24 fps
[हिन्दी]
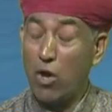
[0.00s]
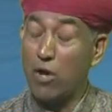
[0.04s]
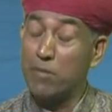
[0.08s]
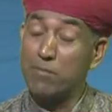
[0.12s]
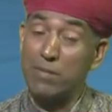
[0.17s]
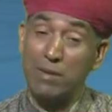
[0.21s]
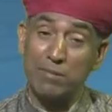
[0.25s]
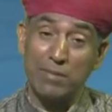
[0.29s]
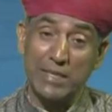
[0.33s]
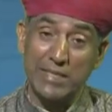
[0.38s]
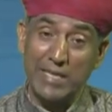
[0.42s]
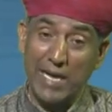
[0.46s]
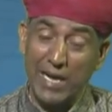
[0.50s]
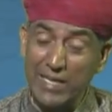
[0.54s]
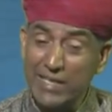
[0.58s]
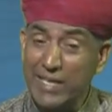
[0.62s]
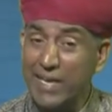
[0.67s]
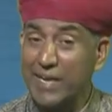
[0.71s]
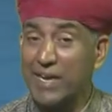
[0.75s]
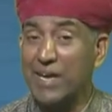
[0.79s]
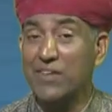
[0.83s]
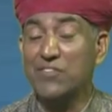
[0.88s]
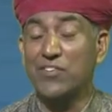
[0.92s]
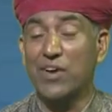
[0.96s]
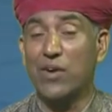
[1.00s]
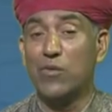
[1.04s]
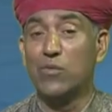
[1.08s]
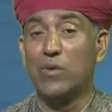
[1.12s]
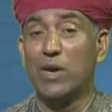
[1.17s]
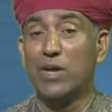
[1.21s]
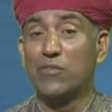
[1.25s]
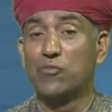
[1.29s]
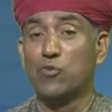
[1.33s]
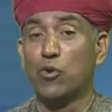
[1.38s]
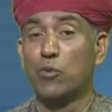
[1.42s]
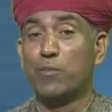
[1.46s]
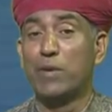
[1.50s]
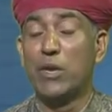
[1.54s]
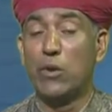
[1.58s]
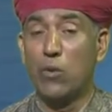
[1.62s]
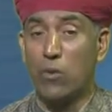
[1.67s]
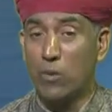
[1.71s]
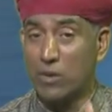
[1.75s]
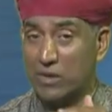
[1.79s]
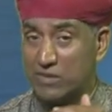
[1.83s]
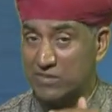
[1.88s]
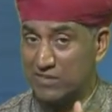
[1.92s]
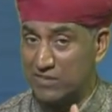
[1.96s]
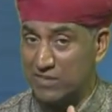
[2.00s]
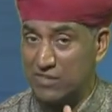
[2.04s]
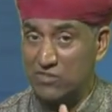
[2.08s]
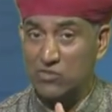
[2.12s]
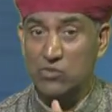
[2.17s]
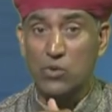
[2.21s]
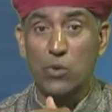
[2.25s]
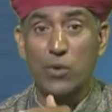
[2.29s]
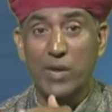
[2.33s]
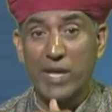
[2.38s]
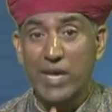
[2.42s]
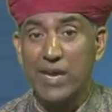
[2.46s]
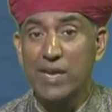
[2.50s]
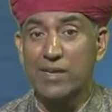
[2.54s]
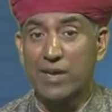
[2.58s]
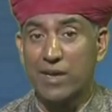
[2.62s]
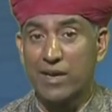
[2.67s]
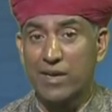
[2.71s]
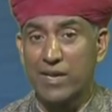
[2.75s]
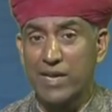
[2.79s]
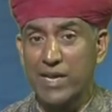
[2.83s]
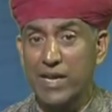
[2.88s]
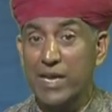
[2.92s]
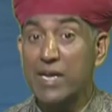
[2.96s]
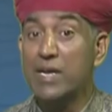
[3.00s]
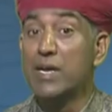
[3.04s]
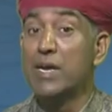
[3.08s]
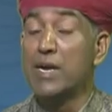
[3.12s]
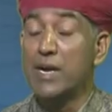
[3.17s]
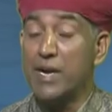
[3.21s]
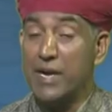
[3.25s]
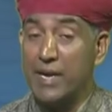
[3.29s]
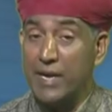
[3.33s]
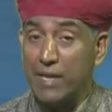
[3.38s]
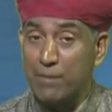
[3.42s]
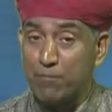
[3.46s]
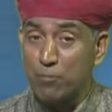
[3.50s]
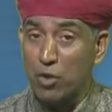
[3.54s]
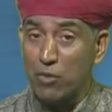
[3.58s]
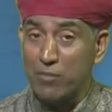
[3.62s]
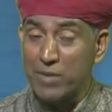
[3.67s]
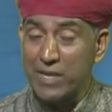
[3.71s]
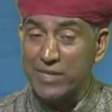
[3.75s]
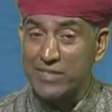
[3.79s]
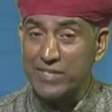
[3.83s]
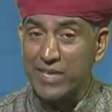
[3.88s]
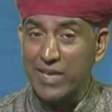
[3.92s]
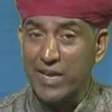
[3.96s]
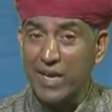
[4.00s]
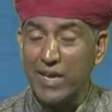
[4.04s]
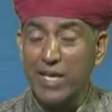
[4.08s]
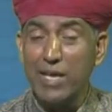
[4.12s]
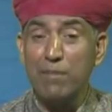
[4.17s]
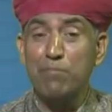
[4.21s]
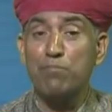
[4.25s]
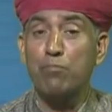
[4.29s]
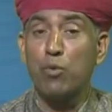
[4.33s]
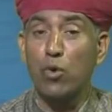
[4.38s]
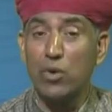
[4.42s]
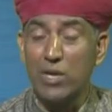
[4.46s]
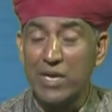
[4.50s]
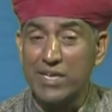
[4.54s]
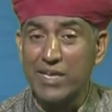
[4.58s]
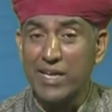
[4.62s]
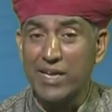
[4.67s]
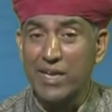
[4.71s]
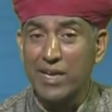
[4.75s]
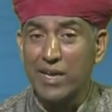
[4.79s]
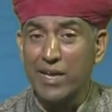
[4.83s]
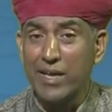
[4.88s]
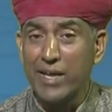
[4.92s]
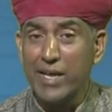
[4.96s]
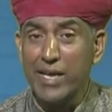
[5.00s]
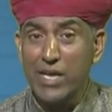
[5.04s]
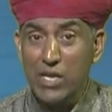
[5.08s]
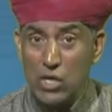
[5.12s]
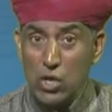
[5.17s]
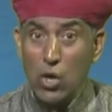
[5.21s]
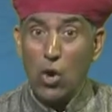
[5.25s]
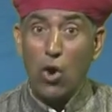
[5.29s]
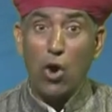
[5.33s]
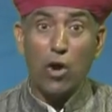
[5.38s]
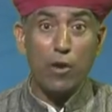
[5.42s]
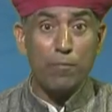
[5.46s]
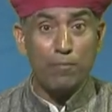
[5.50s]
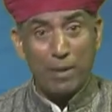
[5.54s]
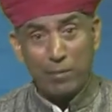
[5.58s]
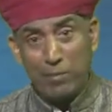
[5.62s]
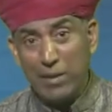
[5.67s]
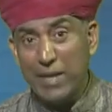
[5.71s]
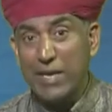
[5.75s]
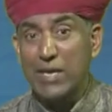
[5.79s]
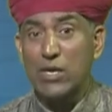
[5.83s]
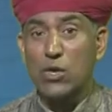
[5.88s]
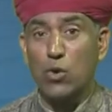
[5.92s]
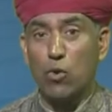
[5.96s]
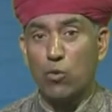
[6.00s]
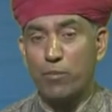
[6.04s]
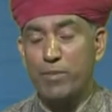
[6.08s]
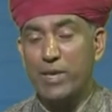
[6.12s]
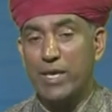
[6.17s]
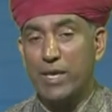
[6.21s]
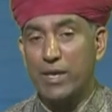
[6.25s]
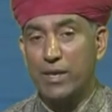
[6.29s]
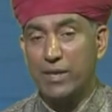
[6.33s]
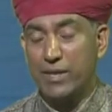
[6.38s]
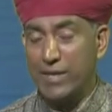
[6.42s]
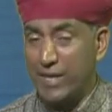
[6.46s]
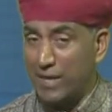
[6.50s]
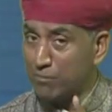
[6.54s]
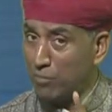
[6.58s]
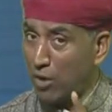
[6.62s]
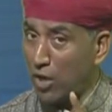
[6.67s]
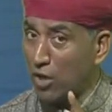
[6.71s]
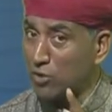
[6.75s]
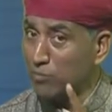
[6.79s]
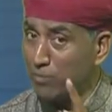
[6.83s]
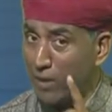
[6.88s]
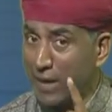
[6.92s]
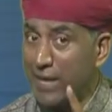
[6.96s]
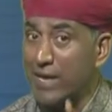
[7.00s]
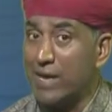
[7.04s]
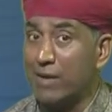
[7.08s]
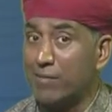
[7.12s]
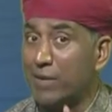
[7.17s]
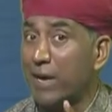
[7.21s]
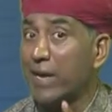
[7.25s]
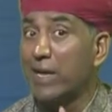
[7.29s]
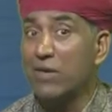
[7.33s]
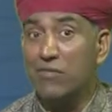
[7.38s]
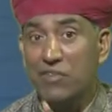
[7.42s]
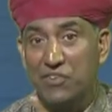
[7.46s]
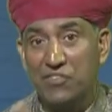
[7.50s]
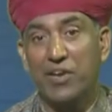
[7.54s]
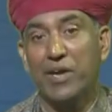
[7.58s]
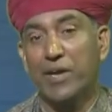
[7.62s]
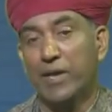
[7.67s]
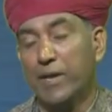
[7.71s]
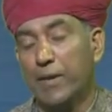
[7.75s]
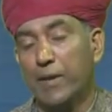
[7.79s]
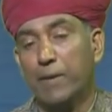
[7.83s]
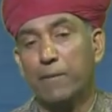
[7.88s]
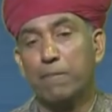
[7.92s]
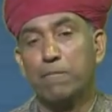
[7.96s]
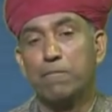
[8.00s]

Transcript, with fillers: और मैं बधाई देना चाहूँगा जो भी लोग इस चीज़ को डील कर रहे हैं डिप्लोमेटिकली पॉलिटिकली हम्म। और पब्लिक को भी ये एक हम्म। बहुत बड़ी हमारी विजय है